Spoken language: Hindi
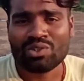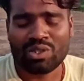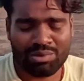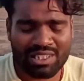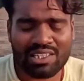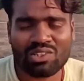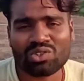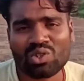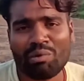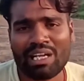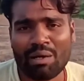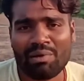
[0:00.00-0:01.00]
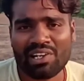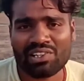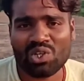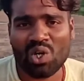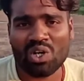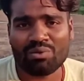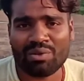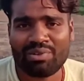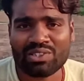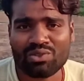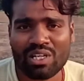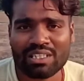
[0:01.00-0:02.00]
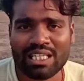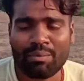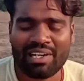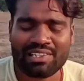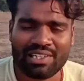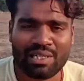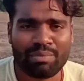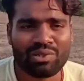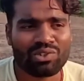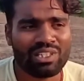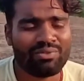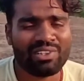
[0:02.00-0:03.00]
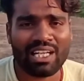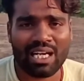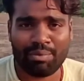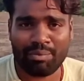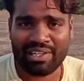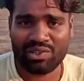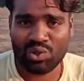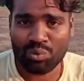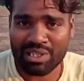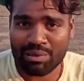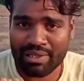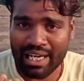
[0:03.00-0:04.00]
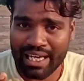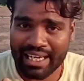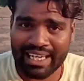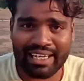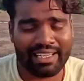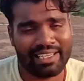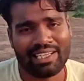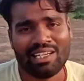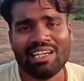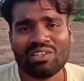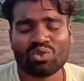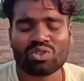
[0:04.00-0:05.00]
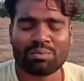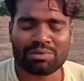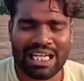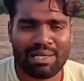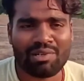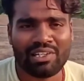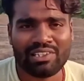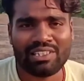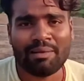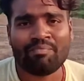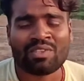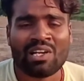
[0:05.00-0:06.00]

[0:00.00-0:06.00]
तो नमस्कार दोस्तों मेरा नाम है कृष्णा और आपका फिर स्वागत है हमारे चैनल पे चलिए फिर अगर आप हमारे यूट्यूब चैनल पे अगर नए हैं तो सब्सक्राइब कर लीजिए